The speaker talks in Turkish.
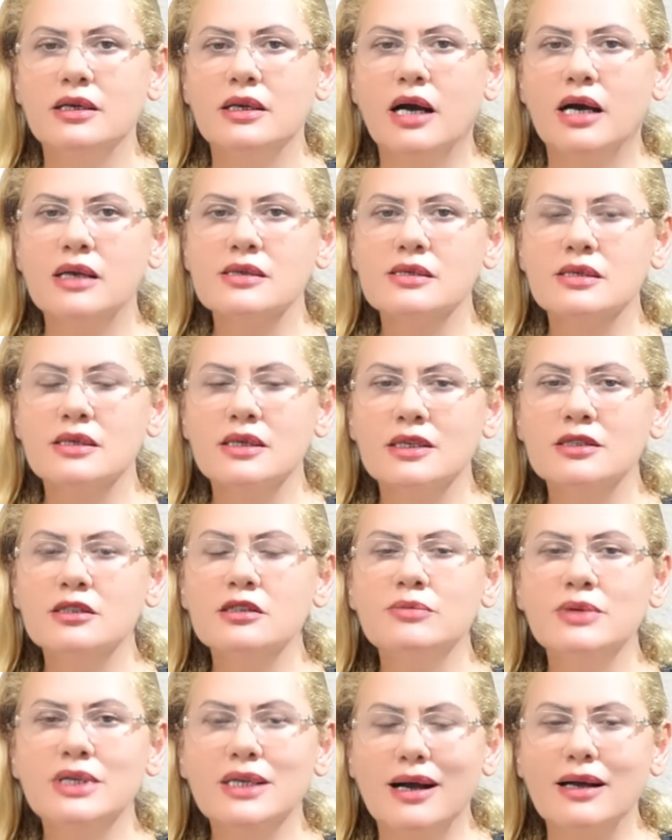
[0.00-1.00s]

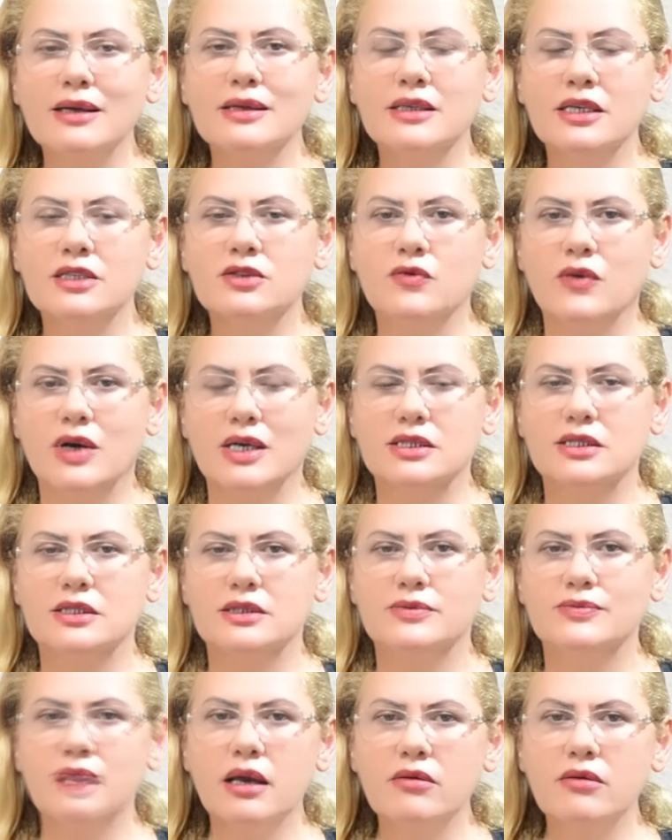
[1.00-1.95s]
hazırladığı bir anket var.